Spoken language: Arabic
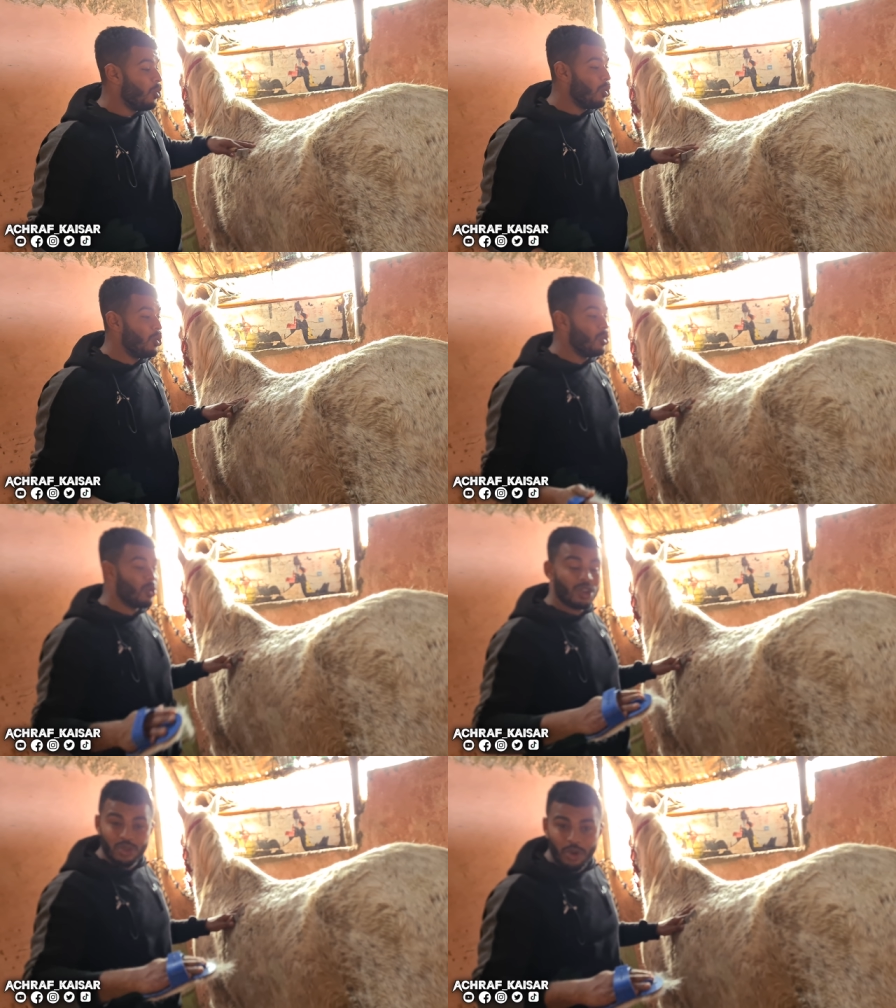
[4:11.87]

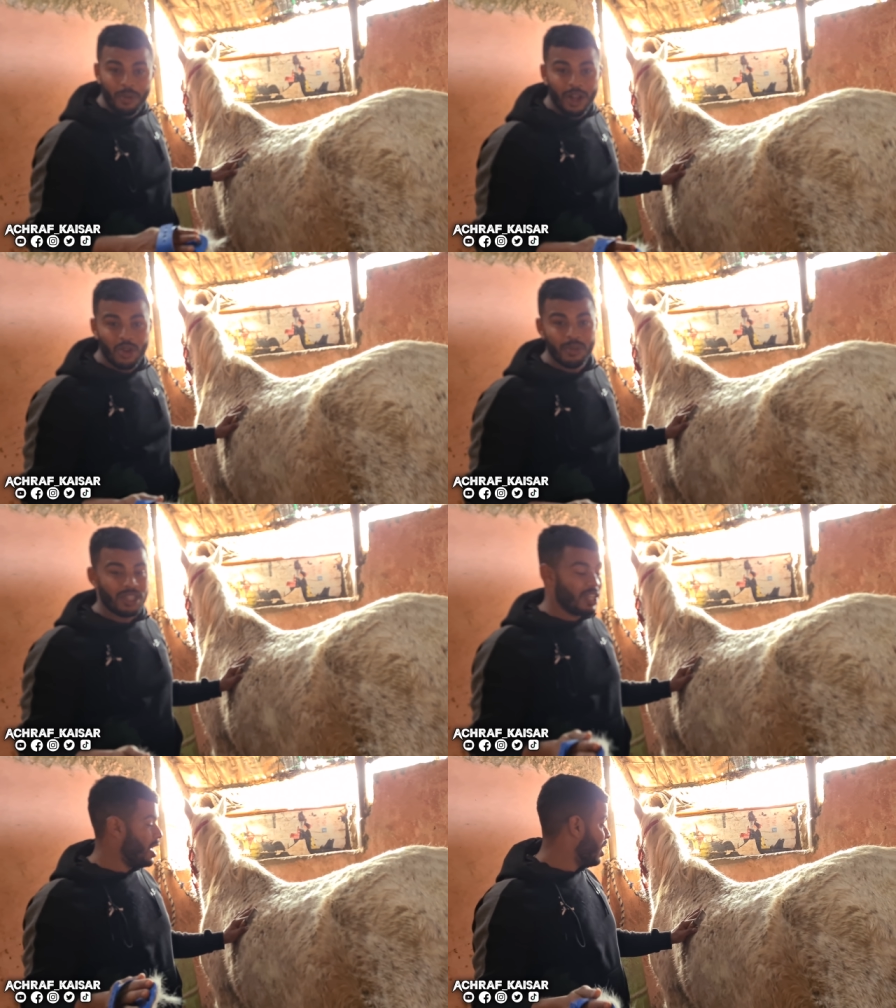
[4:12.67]
ونرجعوا معكم
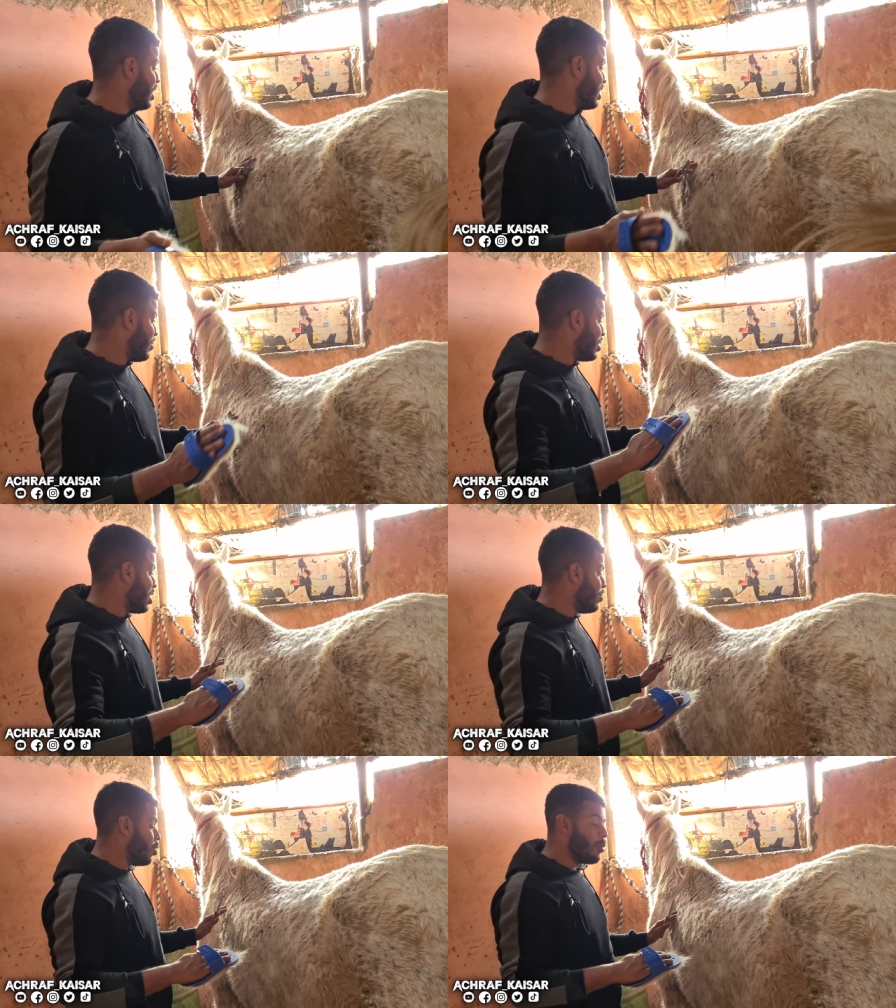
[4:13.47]
ان شاء الله دابا
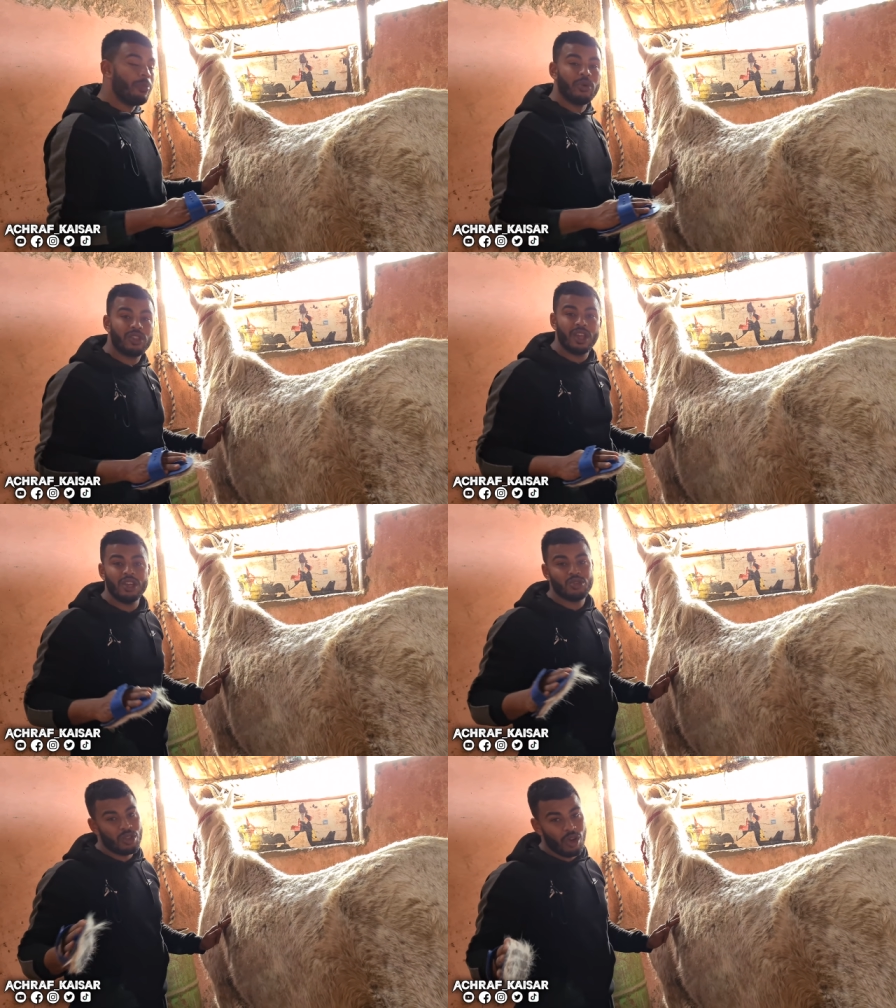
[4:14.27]
نكملوا
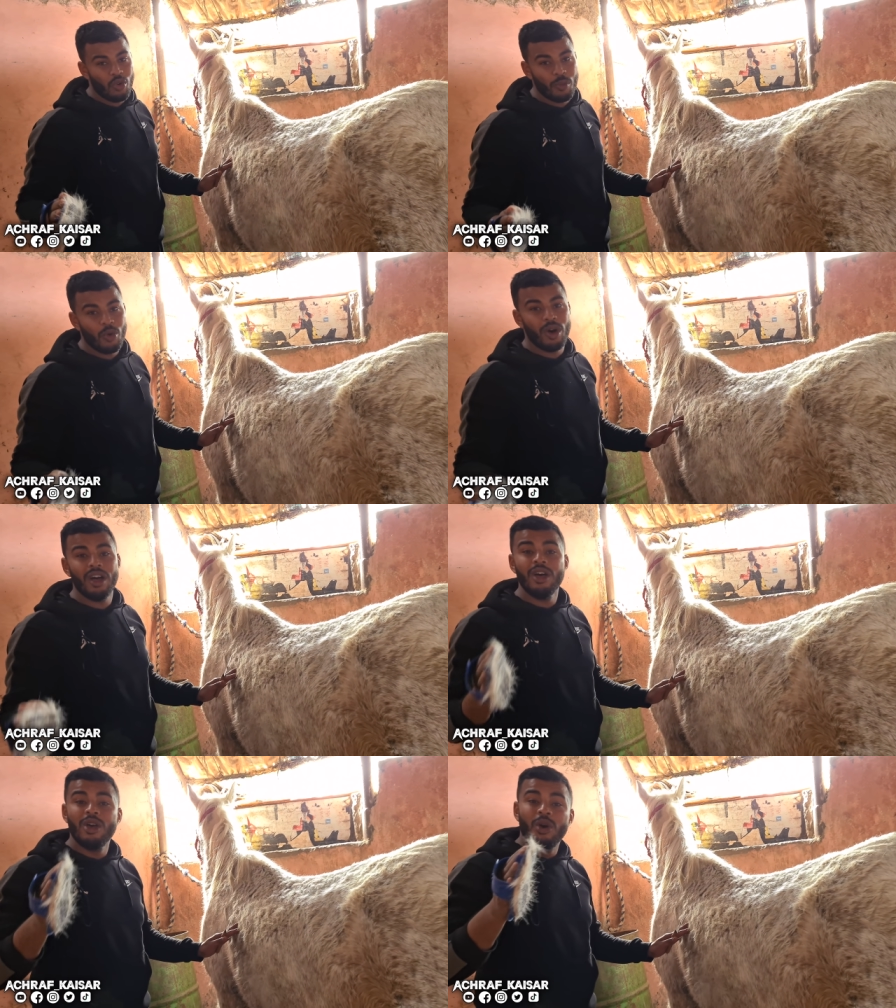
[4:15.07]
البونساج
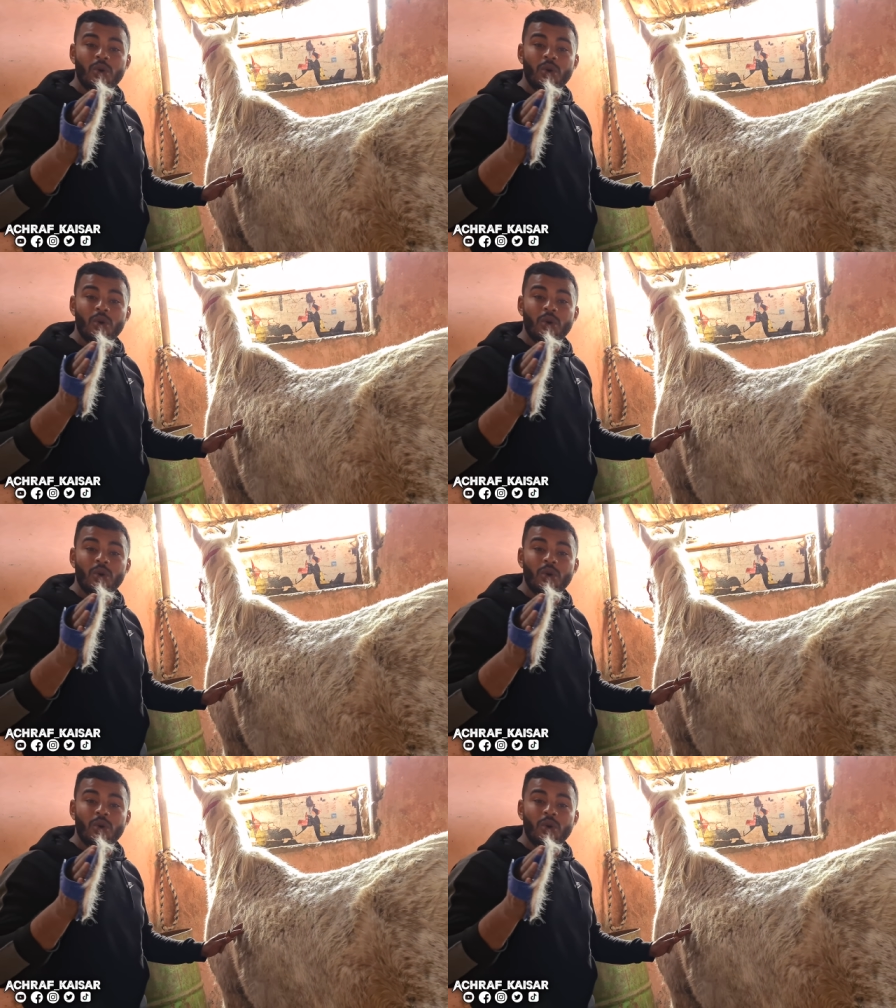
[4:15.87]
نعاوموها